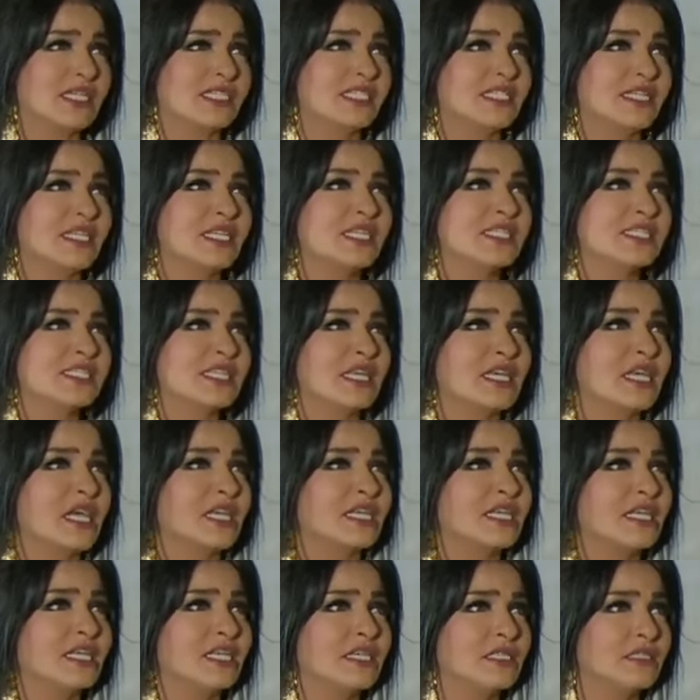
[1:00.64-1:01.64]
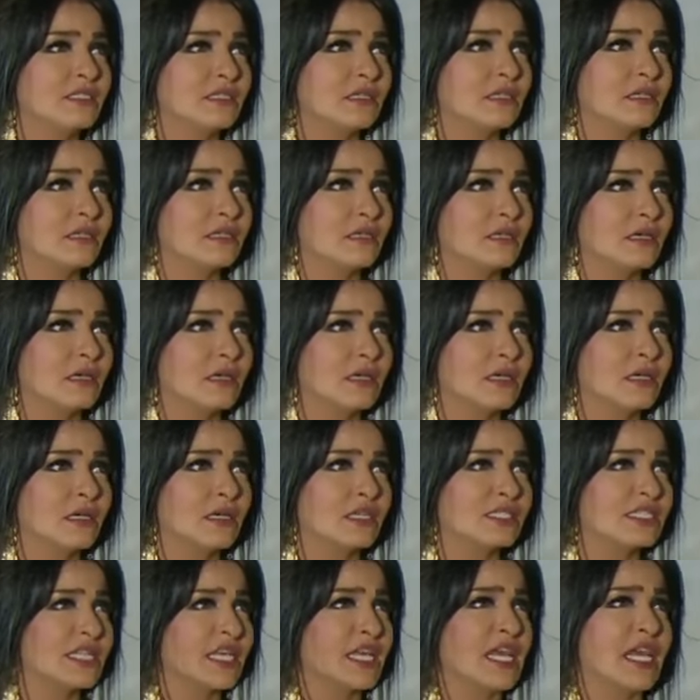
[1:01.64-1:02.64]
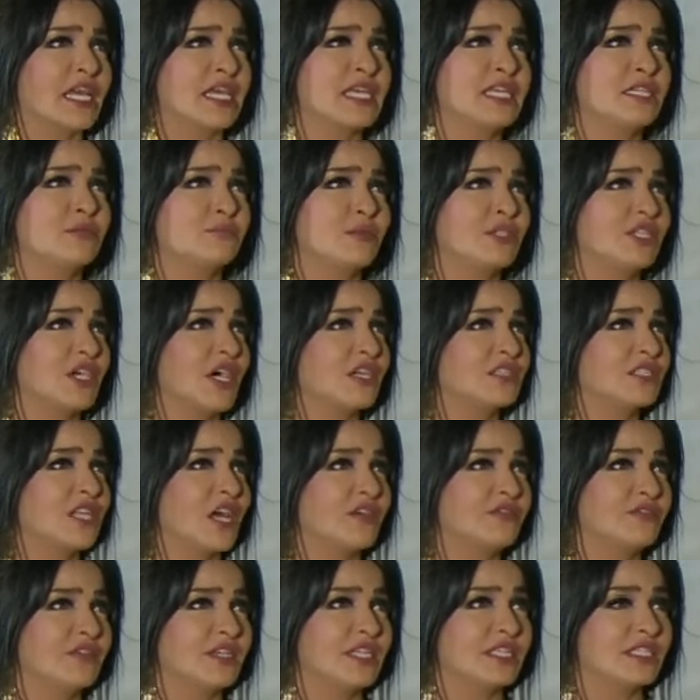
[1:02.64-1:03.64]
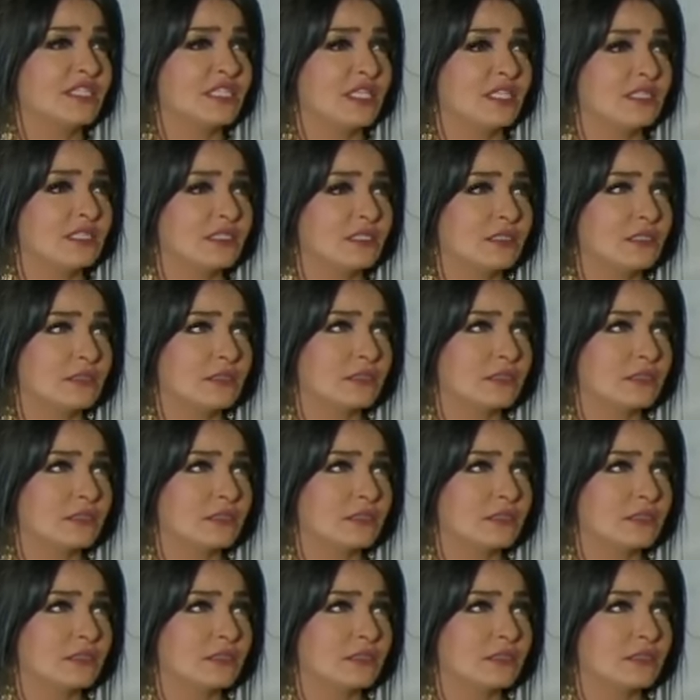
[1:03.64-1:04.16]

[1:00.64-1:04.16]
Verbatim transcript: السرير سكاكين سكاكين بتقطع في جدتي